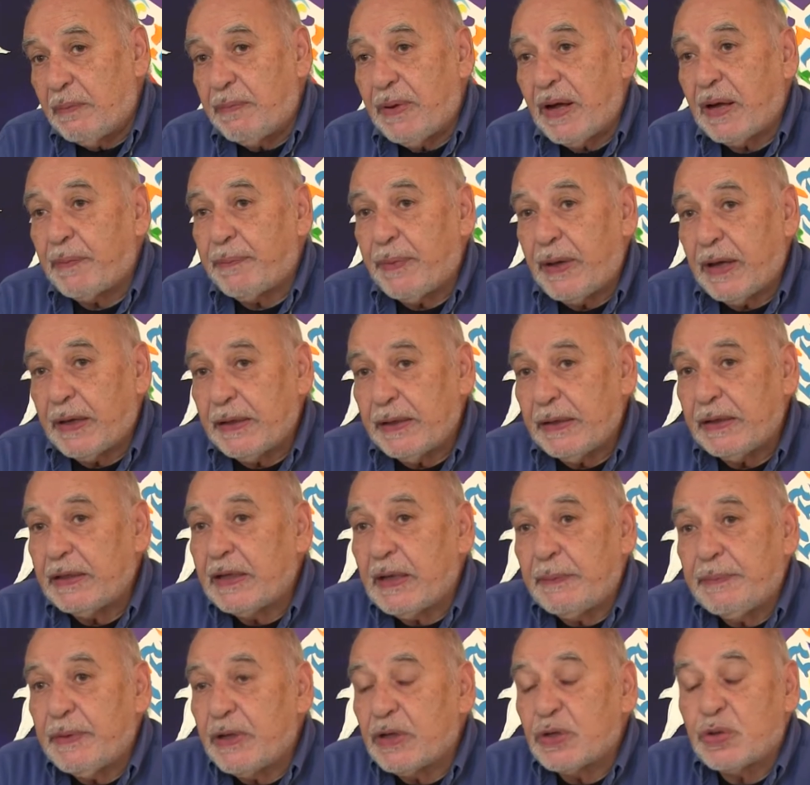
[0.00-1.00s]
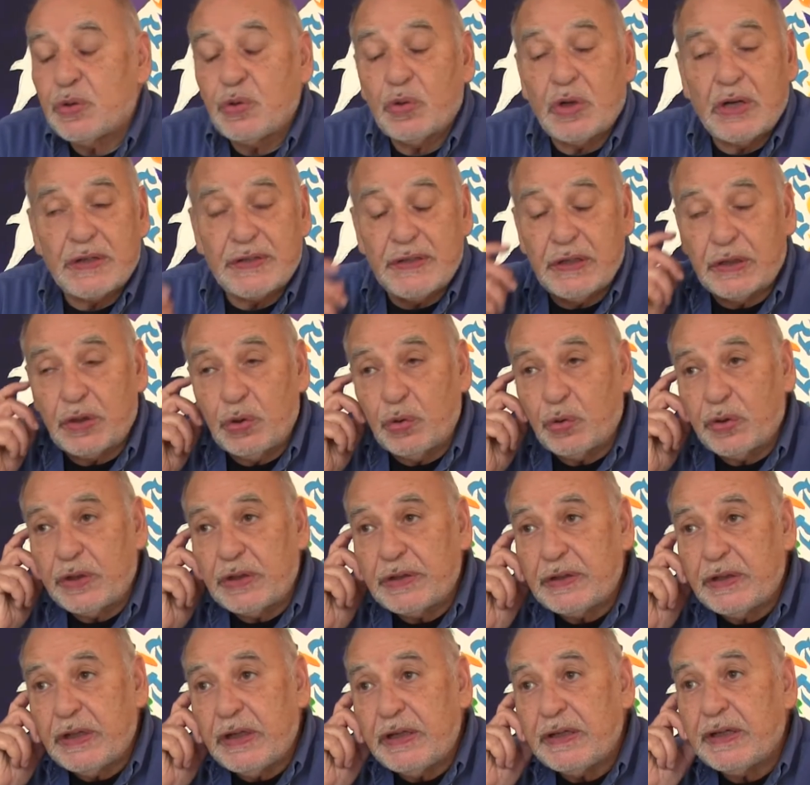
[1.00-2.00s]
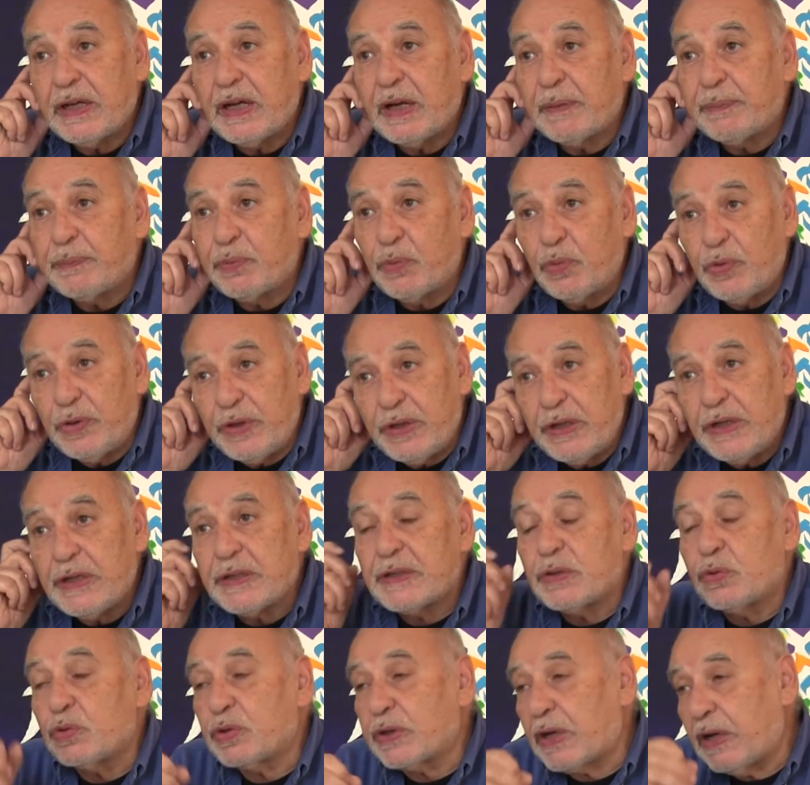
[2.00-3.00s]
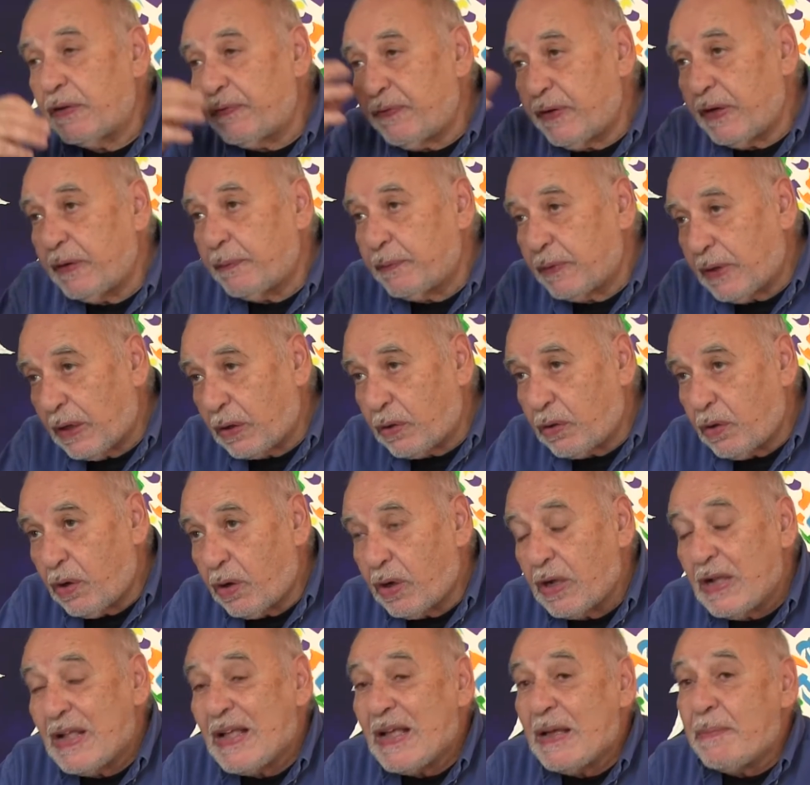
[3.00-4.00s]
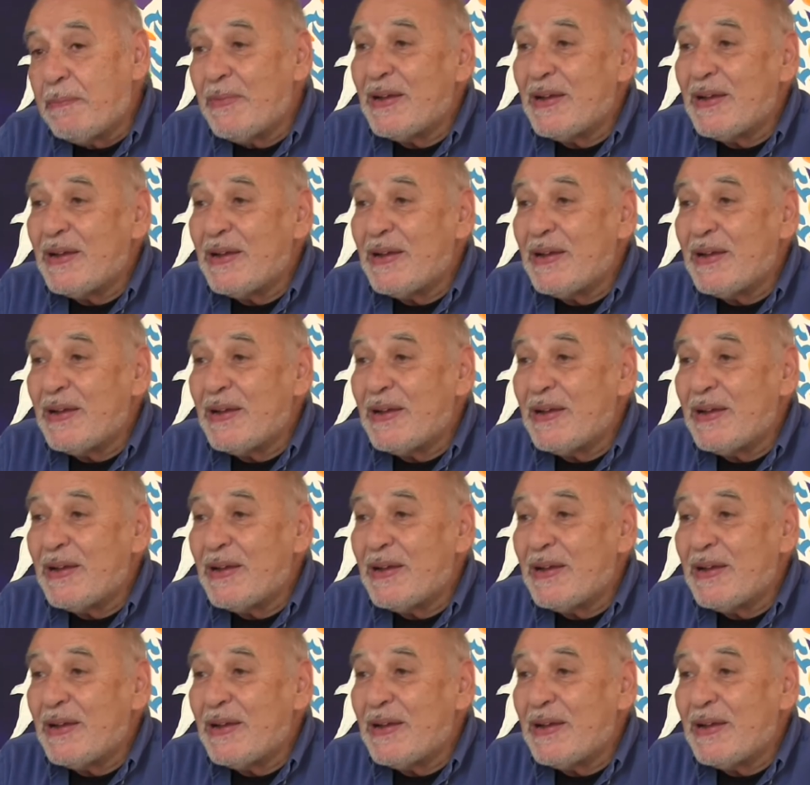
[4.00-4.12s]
la, barbarie Il y a bien sûr la sécurité, il y a la police, tout ce qu'elle fait, d'accord.